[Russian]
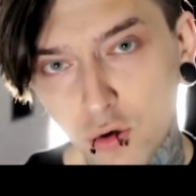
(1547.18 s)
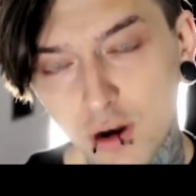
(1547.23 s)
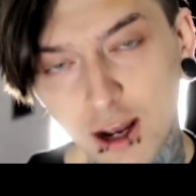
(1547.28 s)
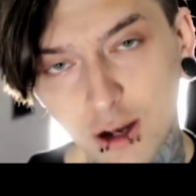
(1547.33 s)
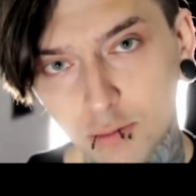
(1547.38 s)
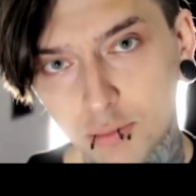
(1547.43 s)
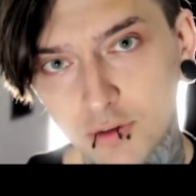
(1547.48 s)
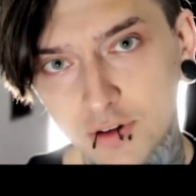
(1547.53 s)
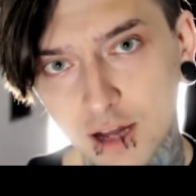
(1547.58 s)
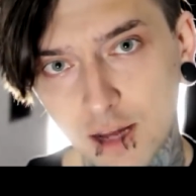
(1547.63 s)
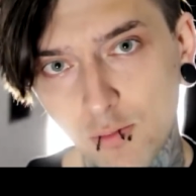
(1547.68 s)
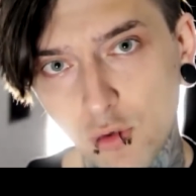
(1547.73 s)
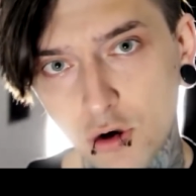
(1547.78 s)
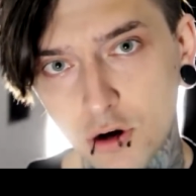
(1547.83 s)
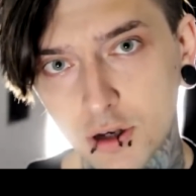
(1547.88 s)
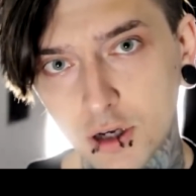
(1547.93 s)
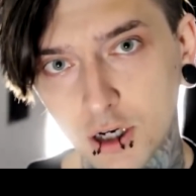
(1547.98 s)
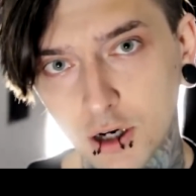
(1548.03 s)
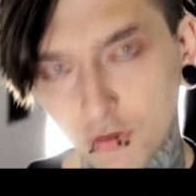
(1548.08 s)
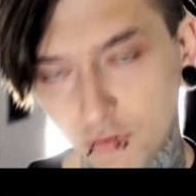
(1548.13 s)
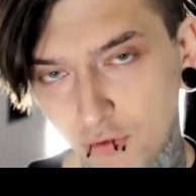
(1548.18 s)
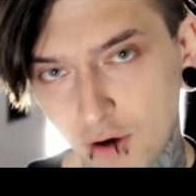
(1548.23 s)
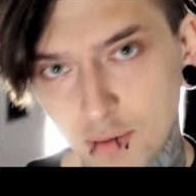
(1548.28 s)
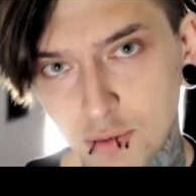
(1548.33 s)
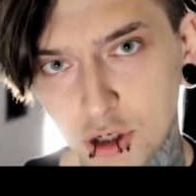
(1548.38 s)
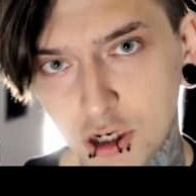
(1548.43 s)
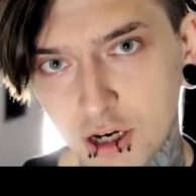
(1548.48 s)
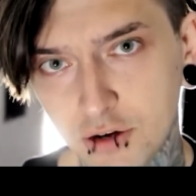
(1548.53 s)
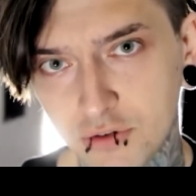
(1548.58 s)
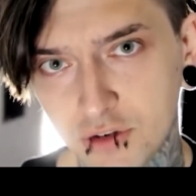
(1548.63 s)
гуляют без намордников,
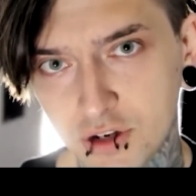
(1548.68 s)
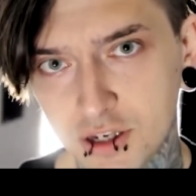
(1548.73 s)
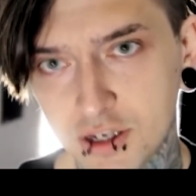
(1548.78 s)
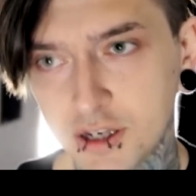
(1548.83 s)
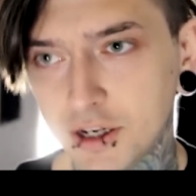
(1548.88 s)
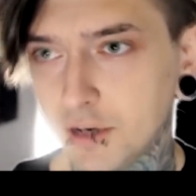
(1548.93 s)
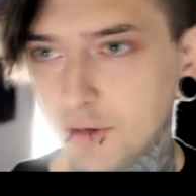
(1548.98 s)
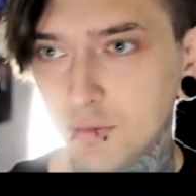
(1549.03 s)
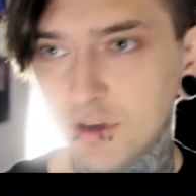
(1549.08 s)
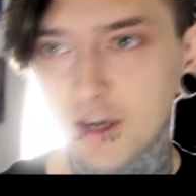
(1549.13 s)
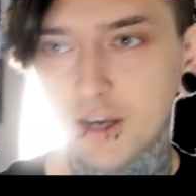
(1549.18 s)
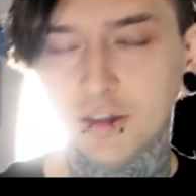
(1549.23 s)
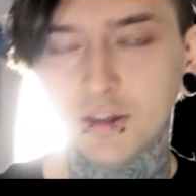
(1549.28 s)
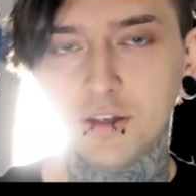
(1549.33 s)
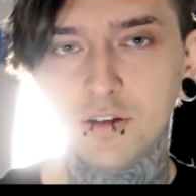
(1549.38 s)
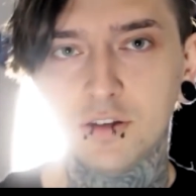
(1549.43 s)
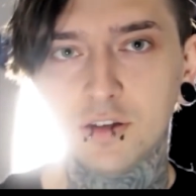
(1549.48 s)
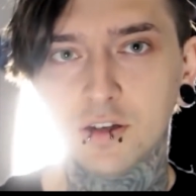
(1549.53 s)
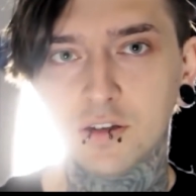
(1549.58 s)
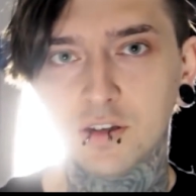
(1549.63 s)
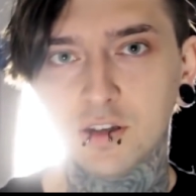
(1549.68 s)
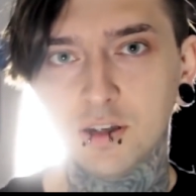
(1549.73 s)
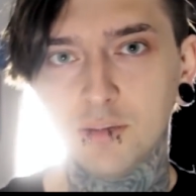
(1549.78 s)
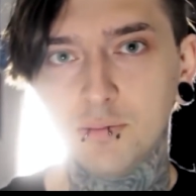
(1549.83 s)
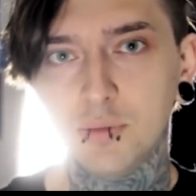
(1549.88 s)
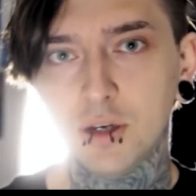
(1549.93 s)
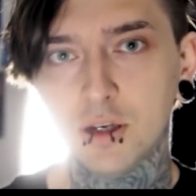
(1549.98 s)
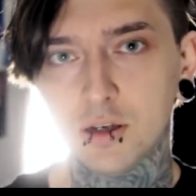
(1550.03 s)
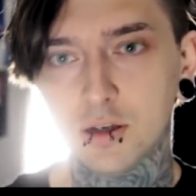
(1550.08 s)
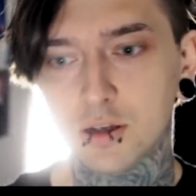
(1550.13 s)
вообще везде, меня это,
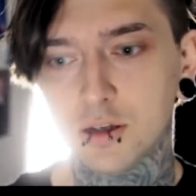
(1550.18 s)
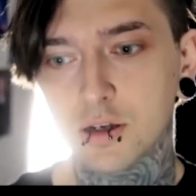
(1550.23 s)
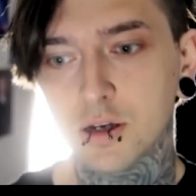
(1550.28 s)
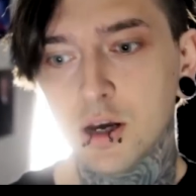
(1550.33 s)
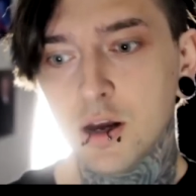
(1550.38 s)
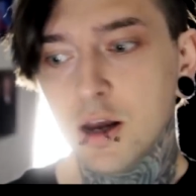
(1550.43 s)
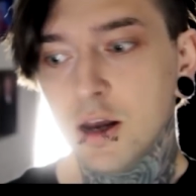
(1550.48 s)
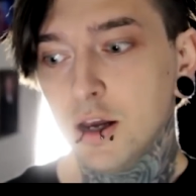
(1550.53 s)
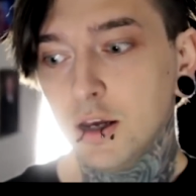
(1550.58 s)
естественно, бесит.